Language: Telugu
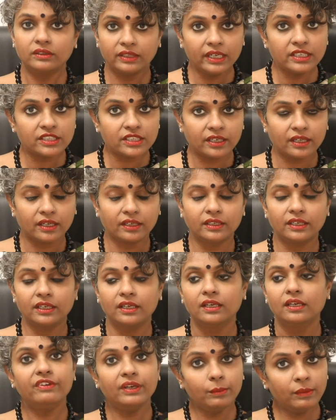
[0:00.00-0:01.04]
తేల్చడానికి
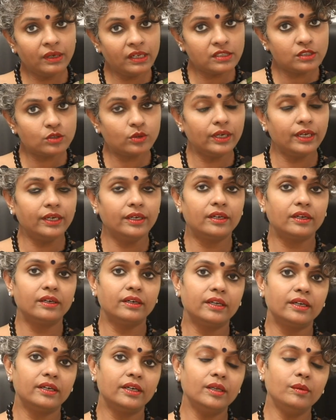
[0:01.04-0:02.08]
ఫీమేల్స్లో
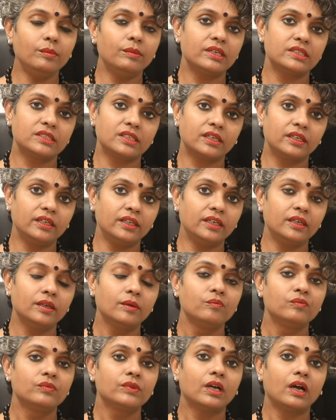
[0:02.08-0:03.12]
ఏంటంటే అండి బేసిక్లీ
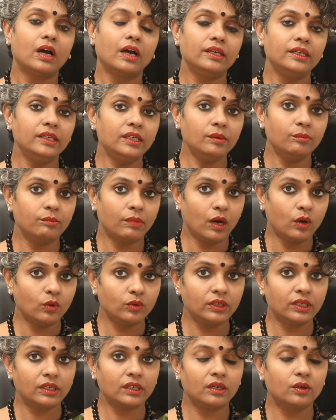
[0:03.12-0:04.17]
అన్నీ
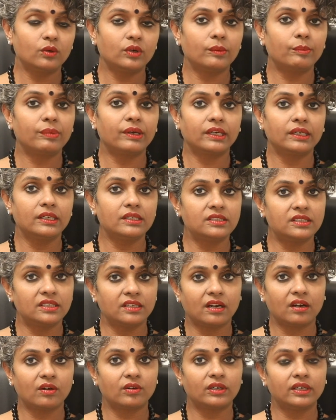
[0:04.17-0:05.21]
బాగున్నాగా కూడా ప్రెగ్నెన్సీ
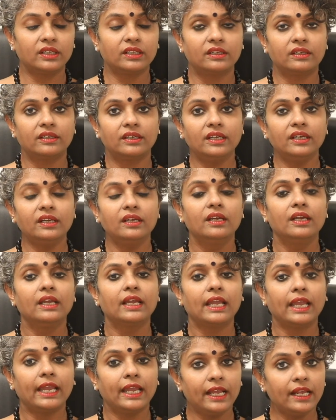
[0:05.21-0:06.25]
రావట్లేదంటే
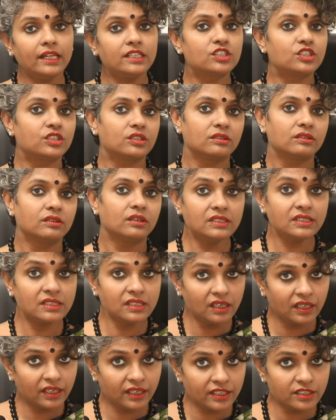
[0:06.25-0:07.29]
ఏజ్
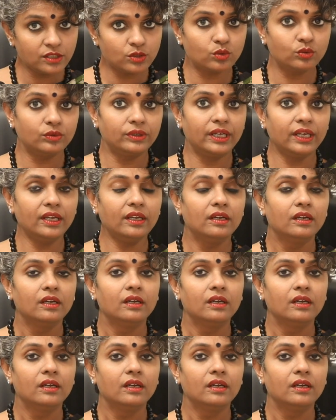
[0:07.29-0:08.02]
సహకరిస్తుంటే